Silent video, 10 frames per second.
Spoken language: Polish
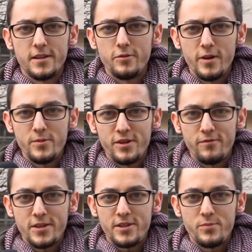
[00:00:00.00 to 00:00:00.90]
Znajdujemy się
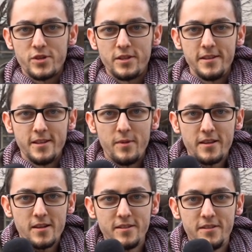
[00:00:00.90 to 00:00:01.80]
właśnie przed kinem
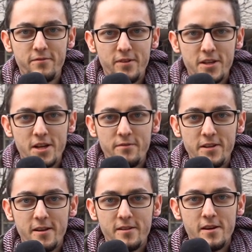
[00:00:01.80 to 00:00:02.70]
Atlantik w Warszawie
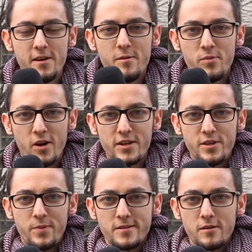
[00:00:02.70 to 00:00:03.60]
na
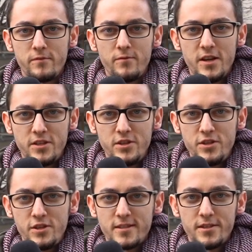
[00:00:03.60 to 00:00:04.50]
pokazie prasowym w Lesie
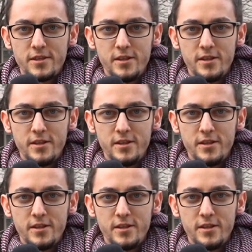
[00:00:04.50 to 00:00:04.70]
Dziś Nie Zaśnie